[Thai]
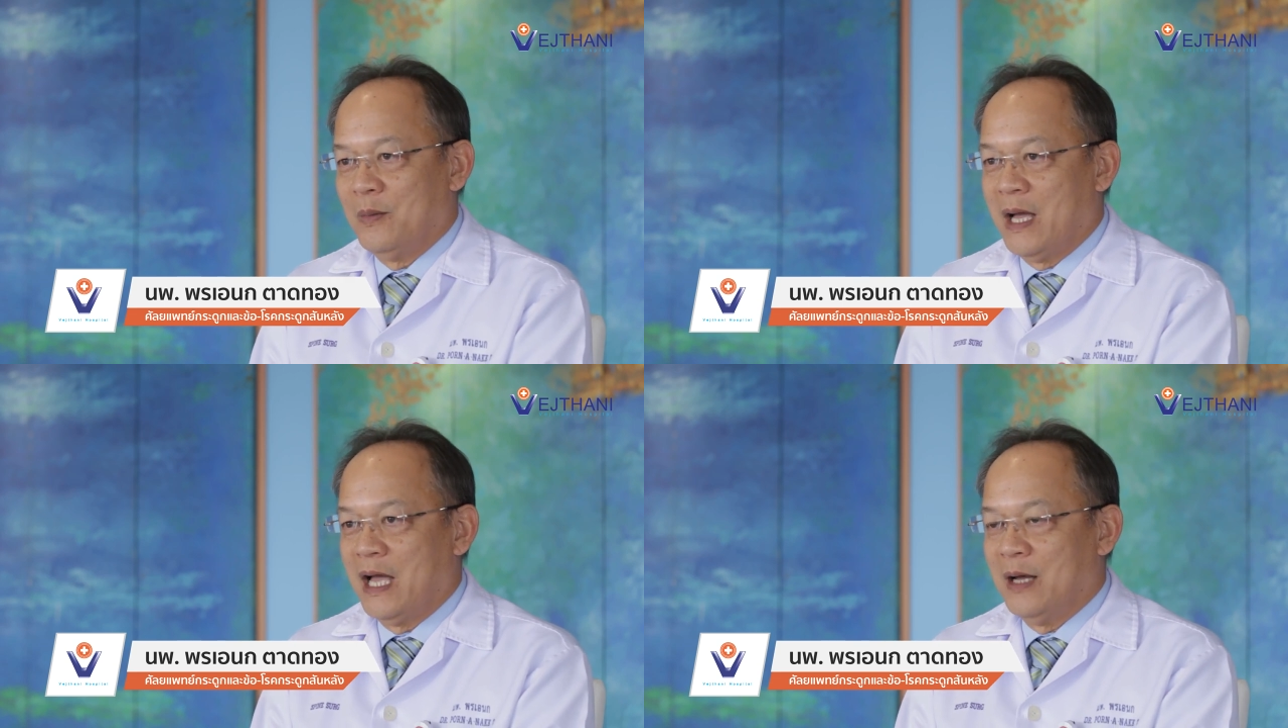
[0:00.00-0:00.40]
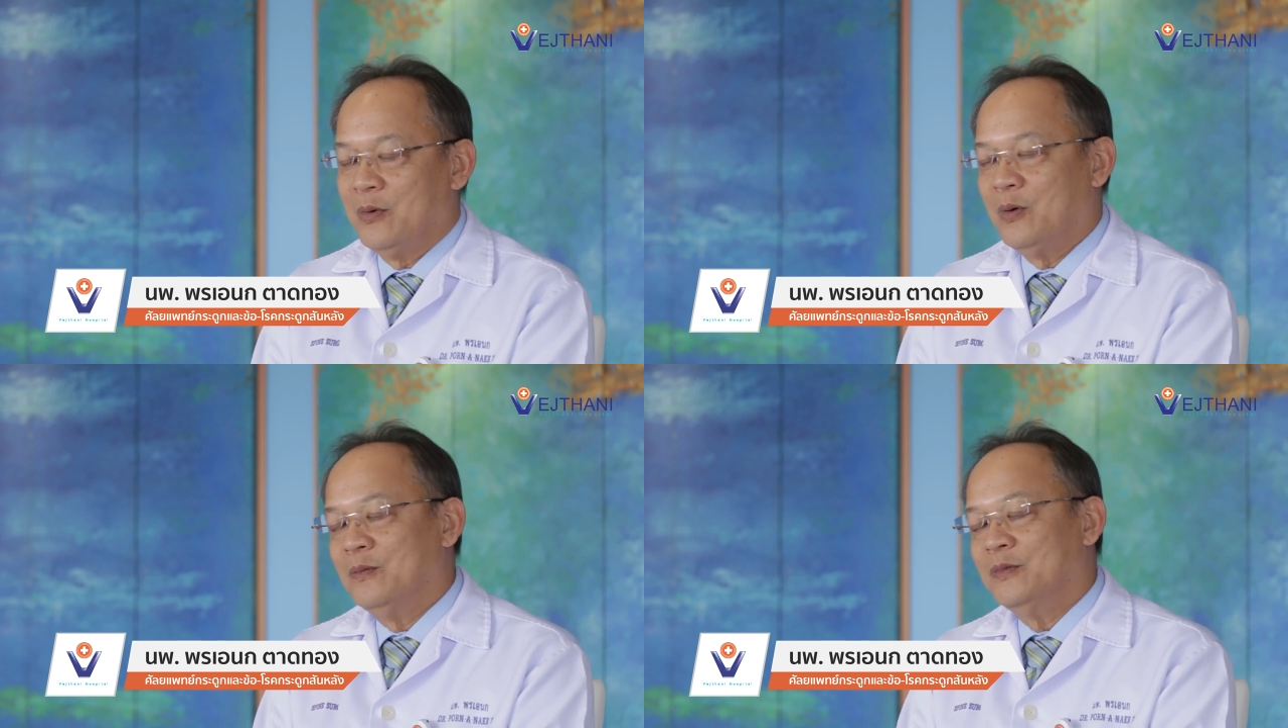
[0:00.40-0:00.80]
มาหา
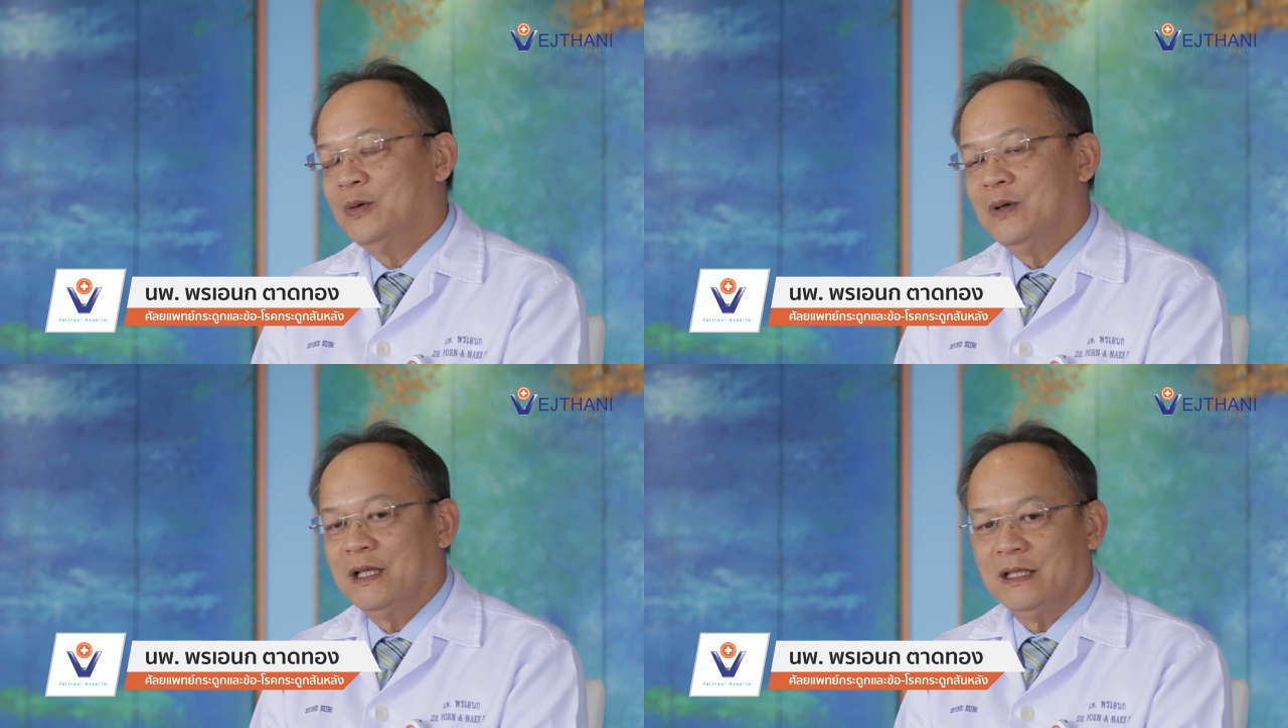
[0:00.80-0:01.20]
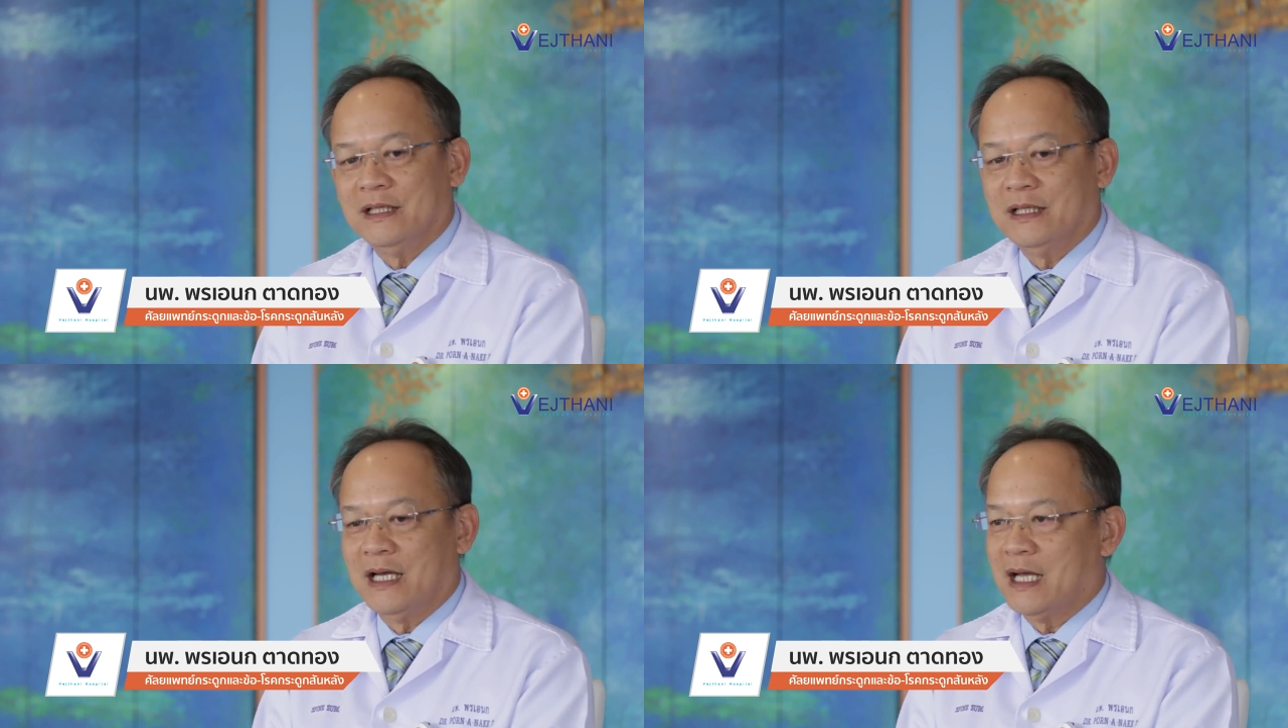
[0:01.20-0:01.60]
ผมด้วย
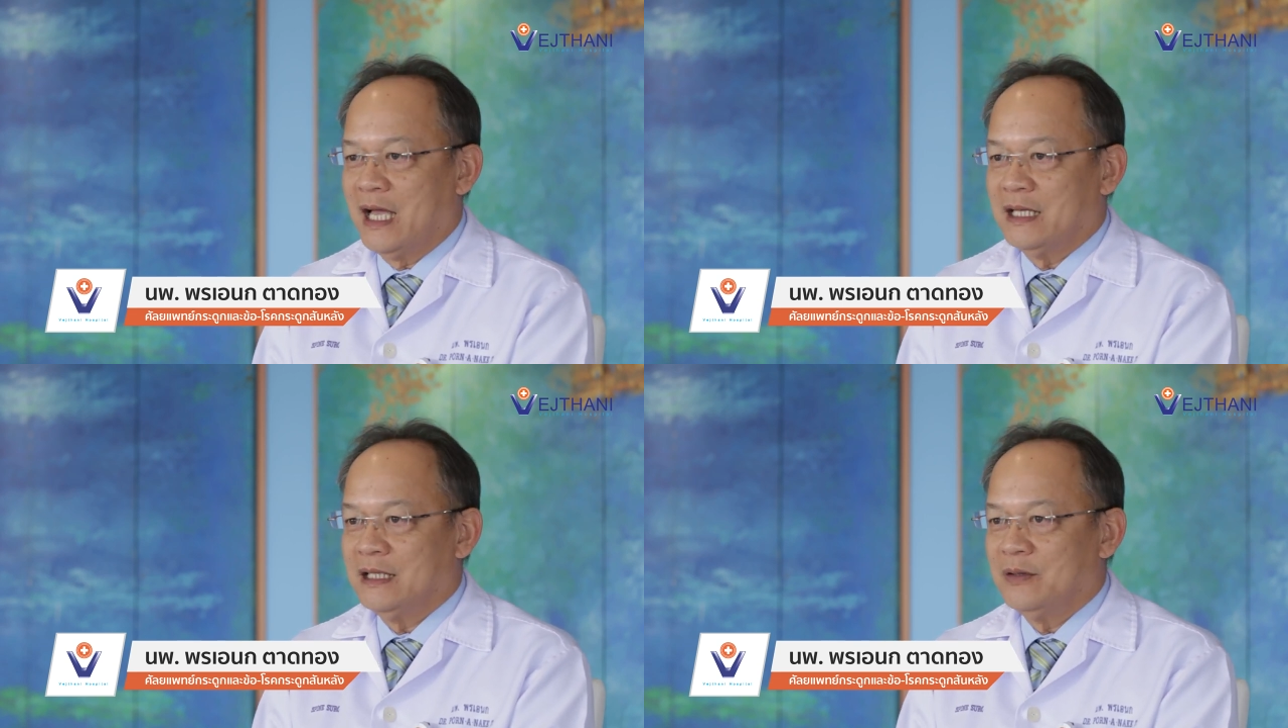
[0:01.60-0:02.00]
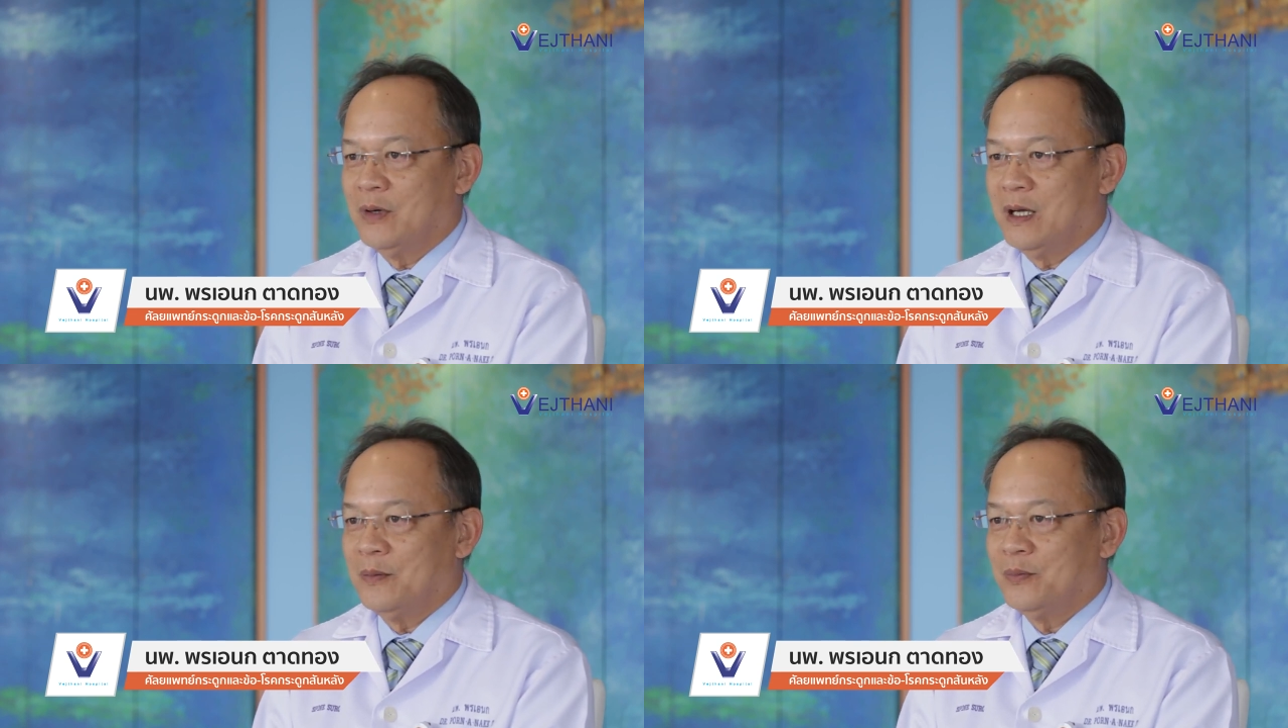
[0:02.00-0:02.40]
อาการที่
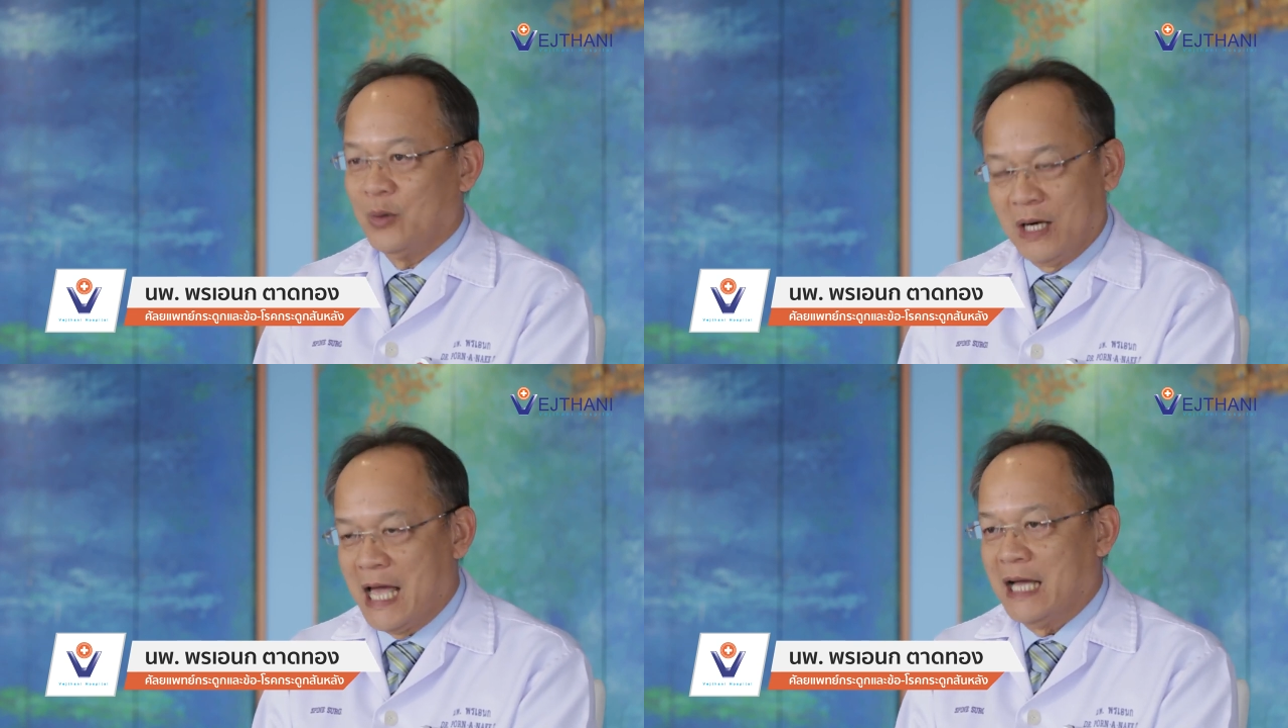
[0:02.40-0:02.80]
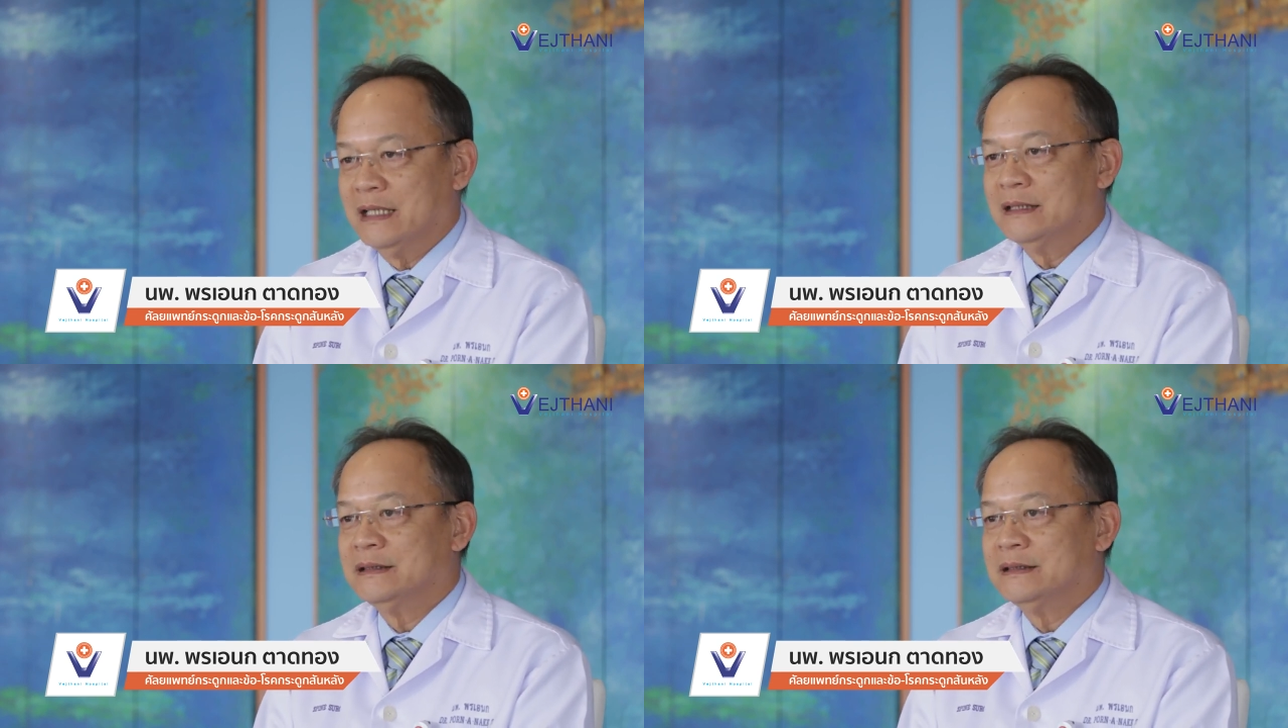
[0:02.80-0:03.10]
ว่าปวดหลัง